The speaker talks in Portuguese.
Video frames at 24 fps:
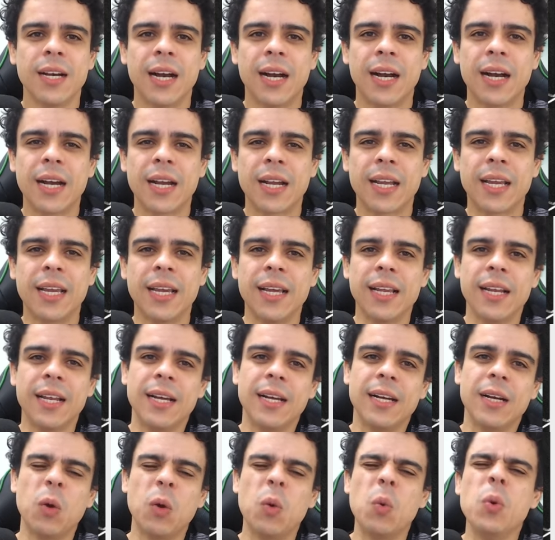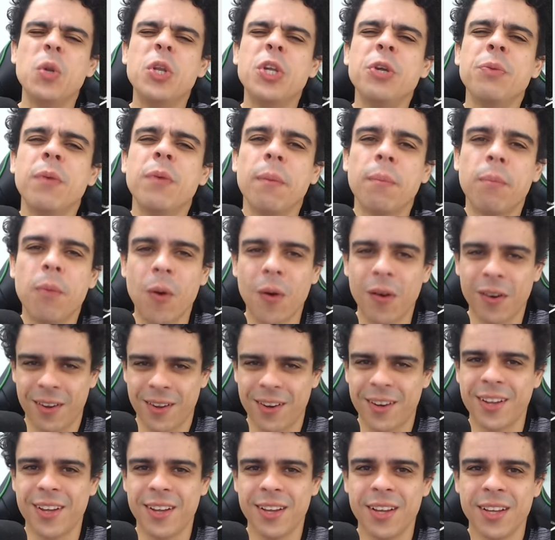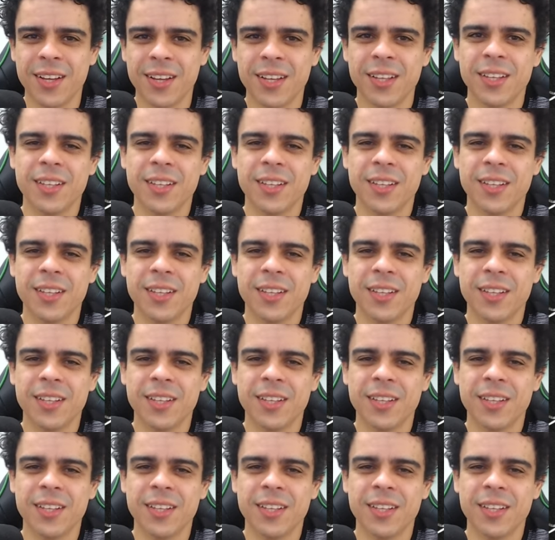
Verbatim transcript: aquela última bola, né?